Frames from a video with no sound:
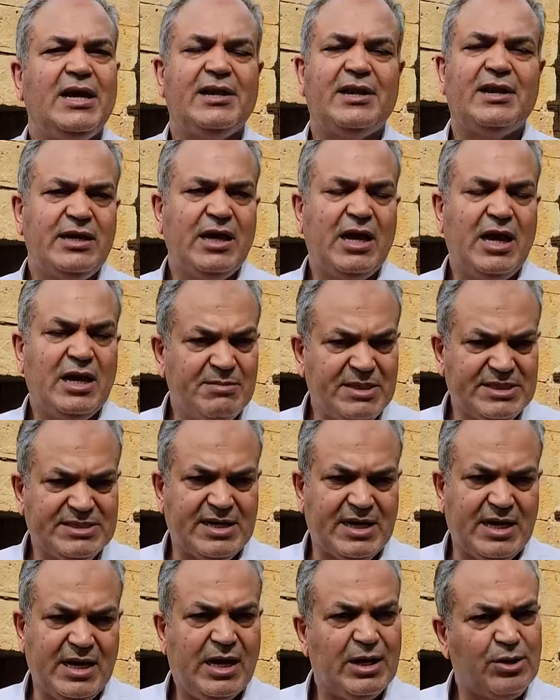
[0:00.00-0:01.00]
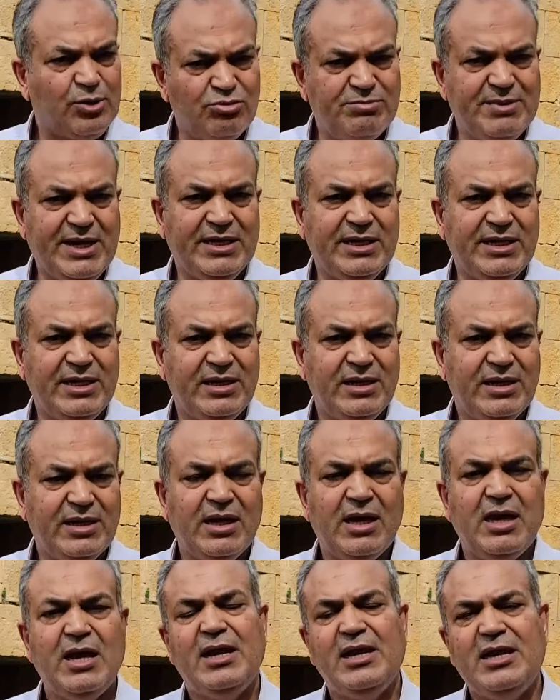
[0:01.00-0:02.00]
غرار المسرح الروماني
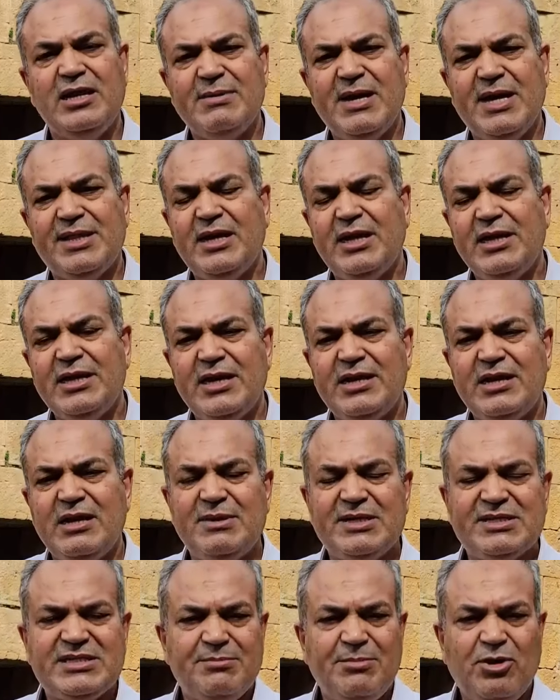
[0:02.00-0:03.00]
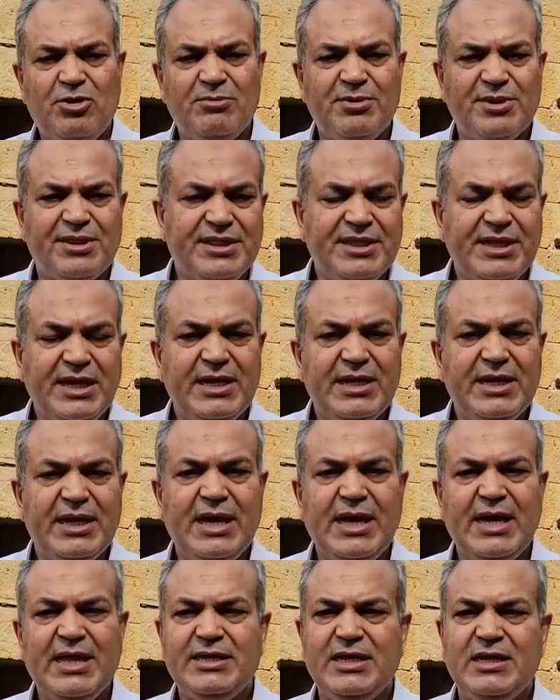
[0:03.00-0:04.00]
لماذا؟ لأن المسابح هما اثنين
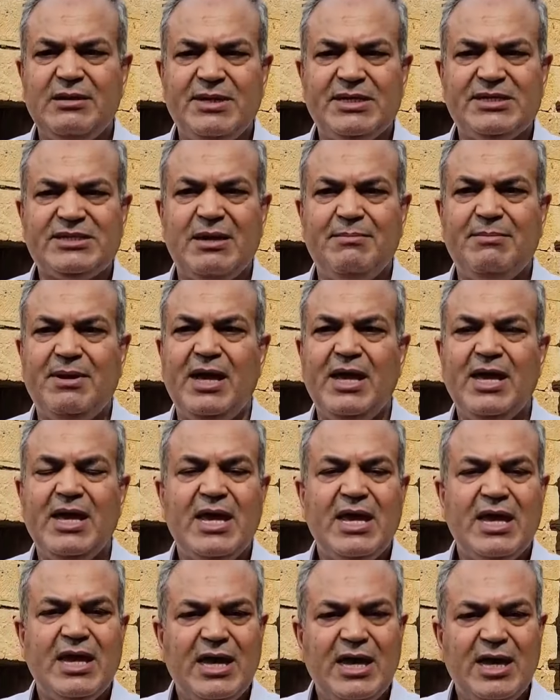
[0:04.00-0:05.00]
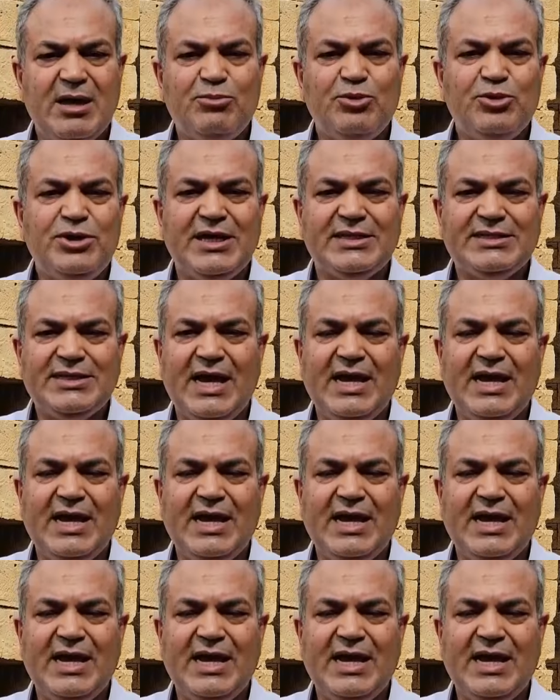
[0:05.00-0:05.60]
هذه المسابح آه، بنيت